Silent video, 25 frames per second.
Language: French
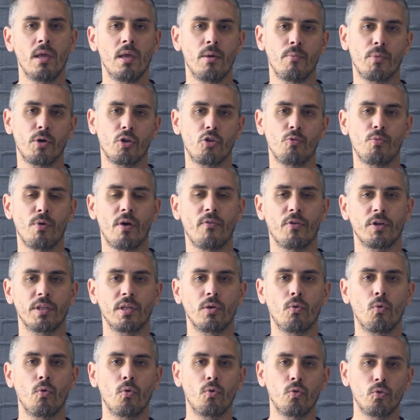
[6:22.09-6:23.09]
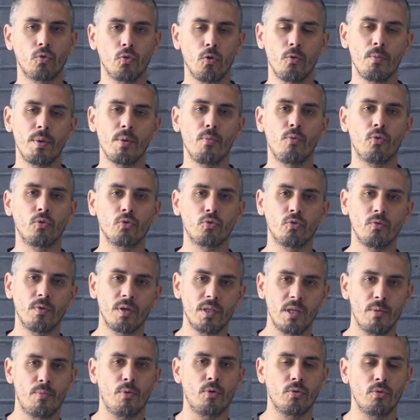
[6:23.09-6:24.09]
Après, tu peux avoir des gros couteaux, mais bon, tout va
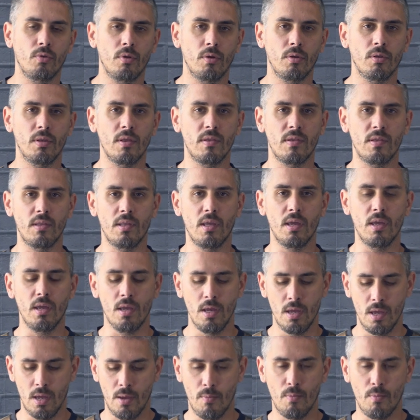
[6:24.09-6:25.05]
dépendre des idées.